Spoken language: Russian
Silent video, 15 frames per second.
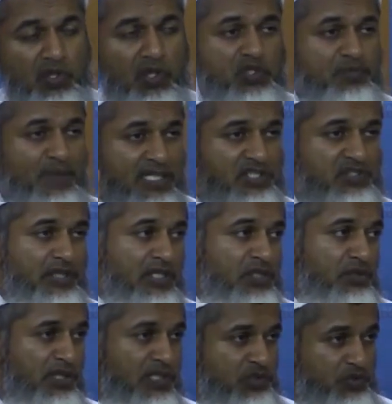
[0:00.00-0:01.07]
шел в свою
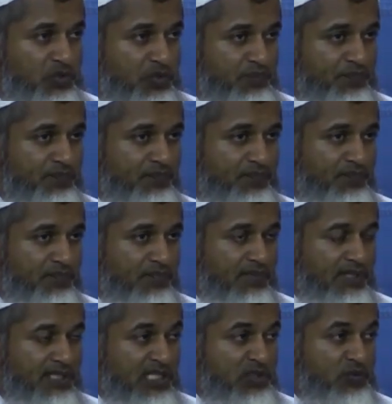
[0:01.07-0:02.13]
комнату.
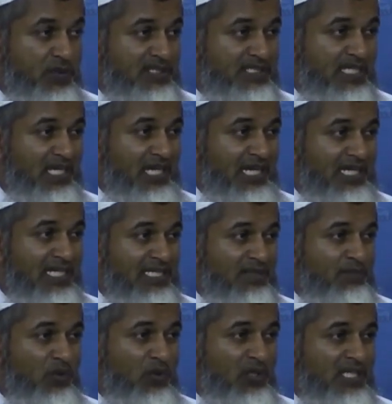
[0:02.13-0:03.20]
Это было рано
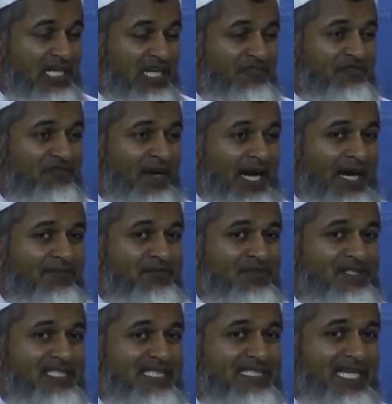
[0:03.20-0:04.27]
утром, часов в
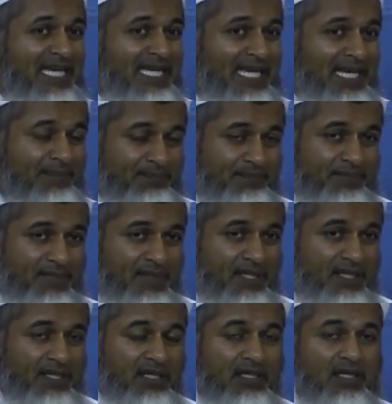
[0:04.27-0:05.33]
5-6.
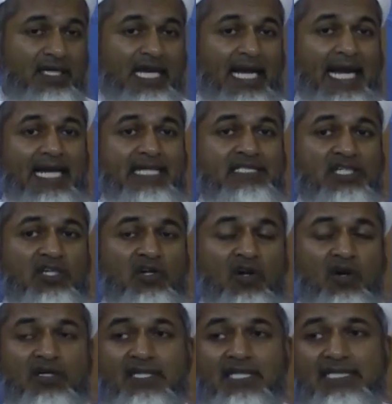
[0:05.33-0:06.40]
В
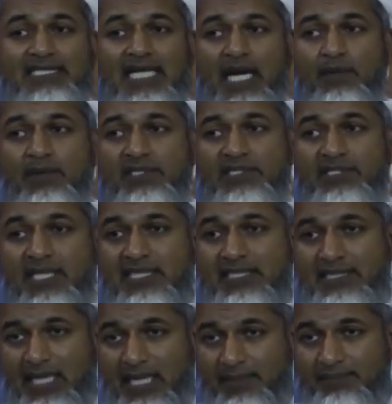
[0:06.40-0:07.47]
8 утра у нас
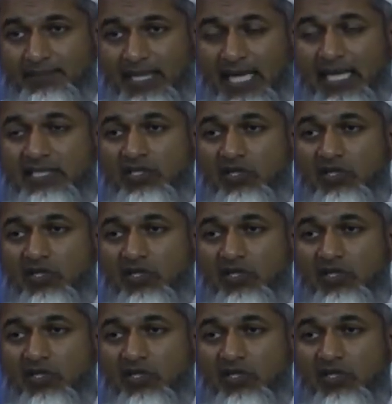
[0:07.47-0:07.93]
начинались